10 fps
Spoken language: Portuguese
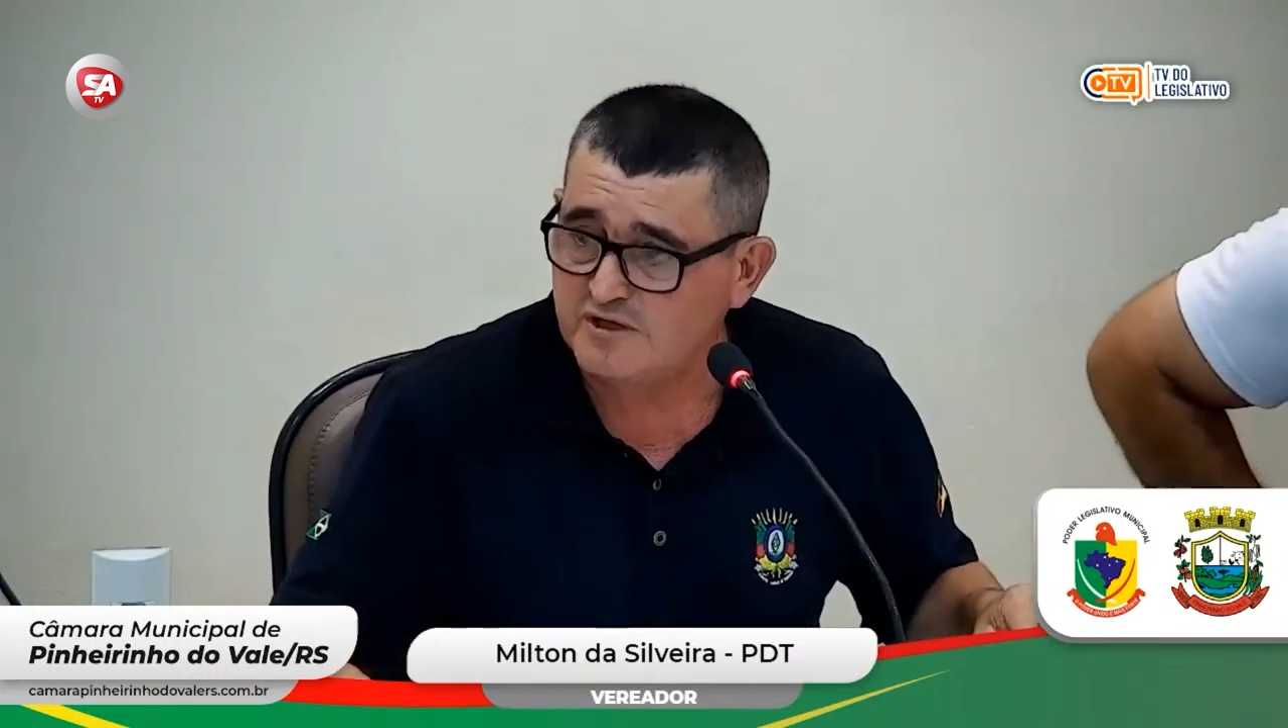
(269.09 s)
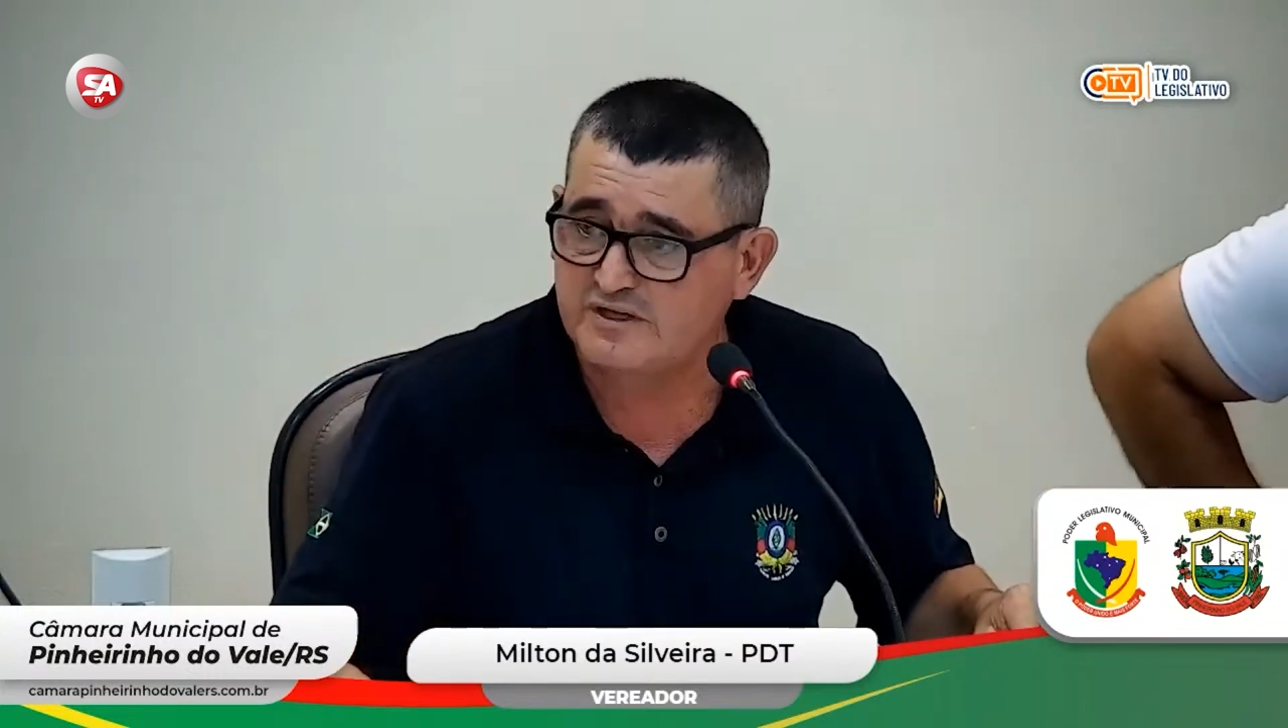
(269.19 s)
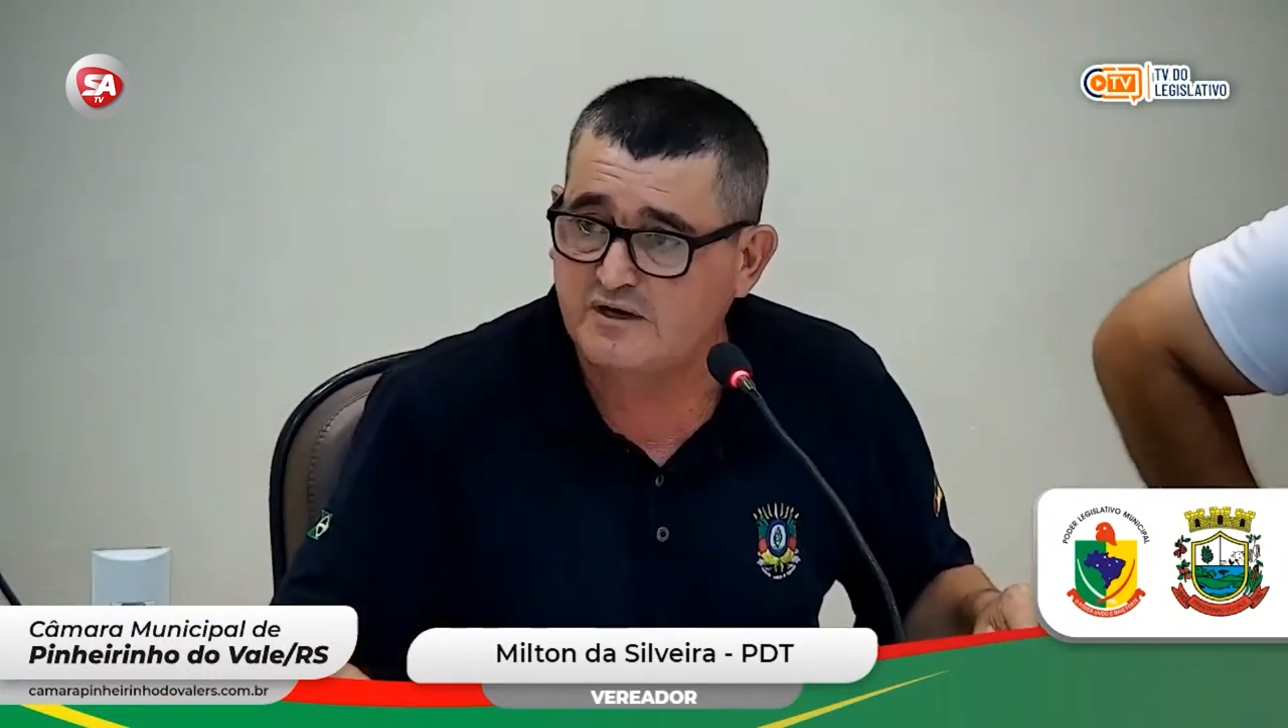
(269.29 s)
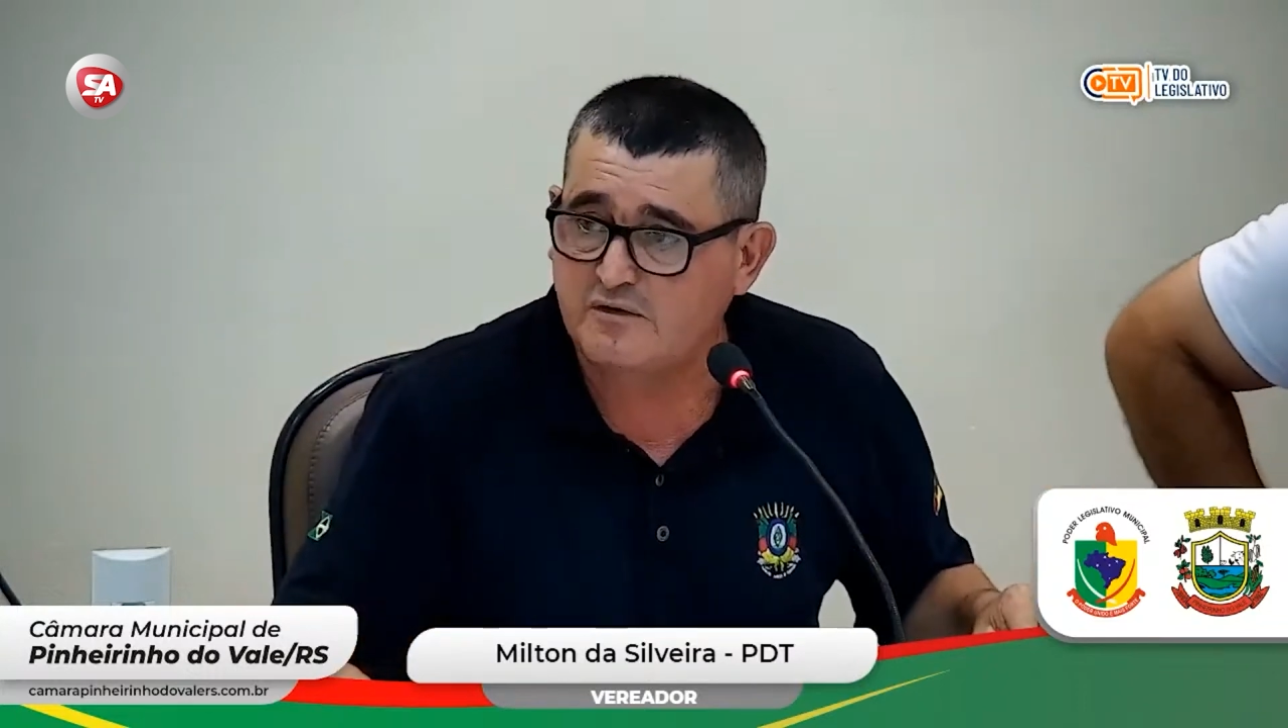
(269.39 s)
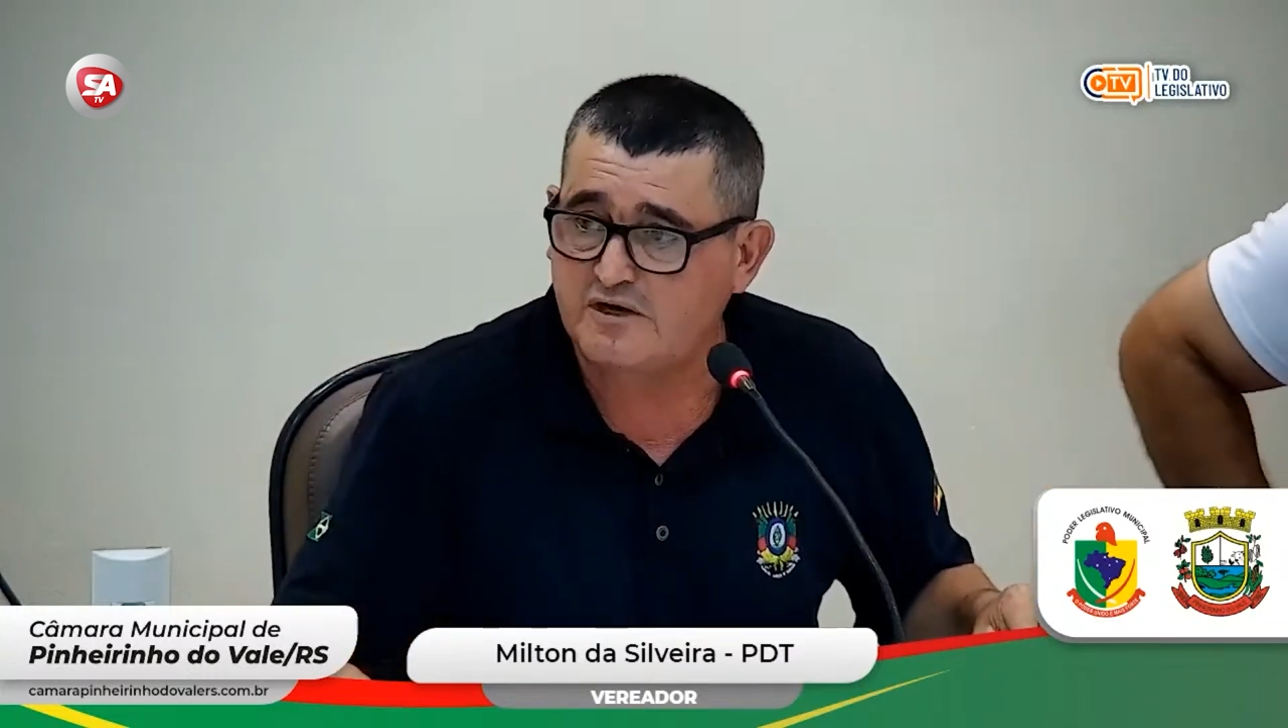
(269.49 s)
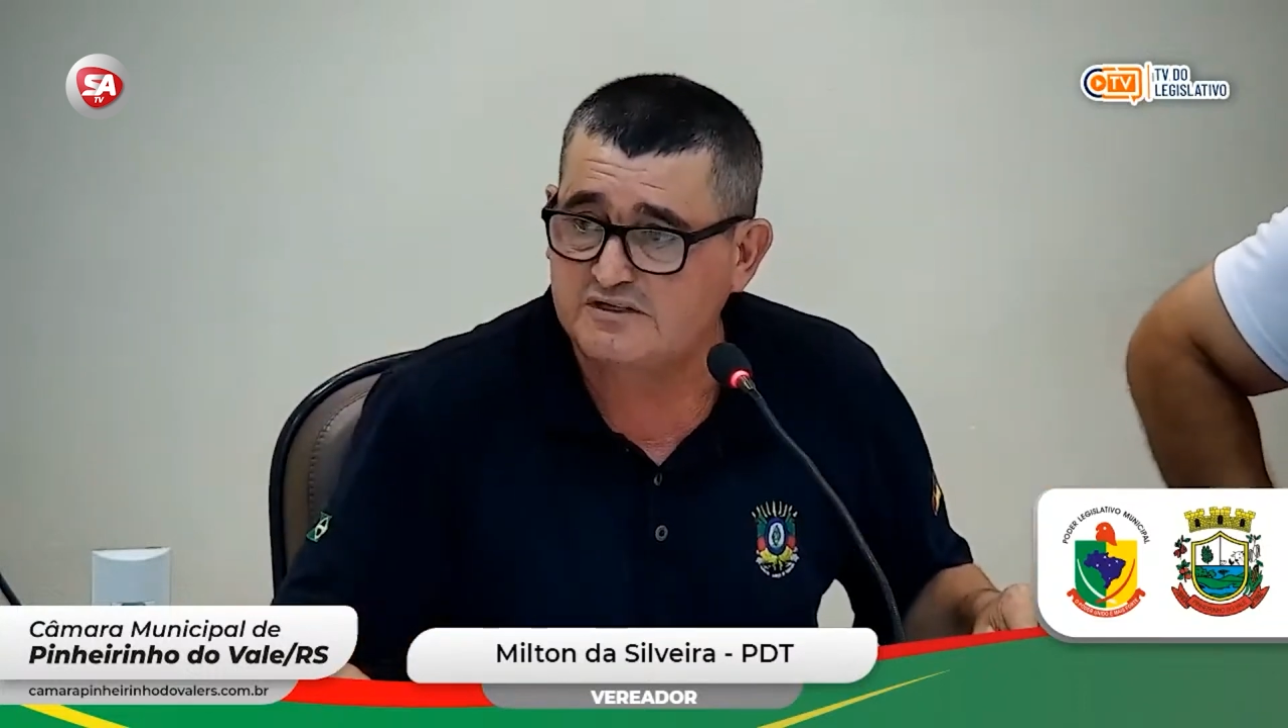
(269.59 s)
E outra